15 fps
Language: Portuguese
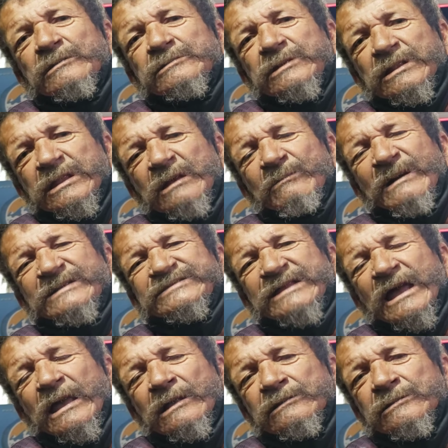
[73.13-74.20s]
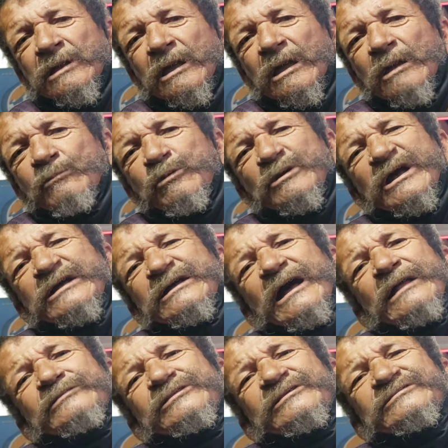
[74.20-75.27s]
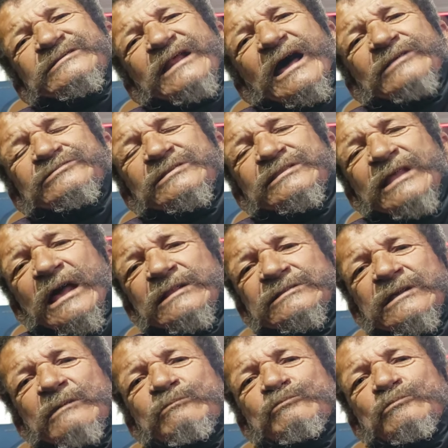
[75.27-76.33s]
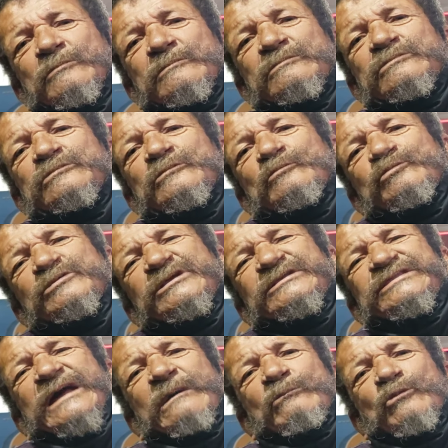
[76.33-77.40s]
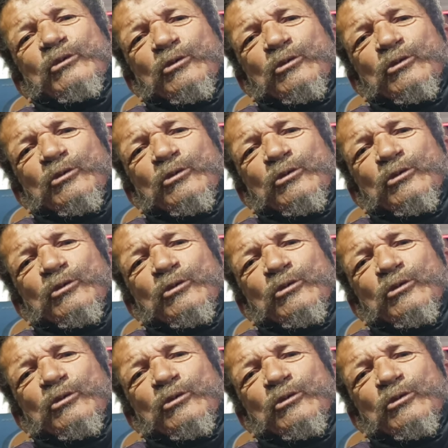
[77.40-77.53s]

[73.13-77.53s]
Queria matar ele. Porque cara, uma desgraça dela, podia estar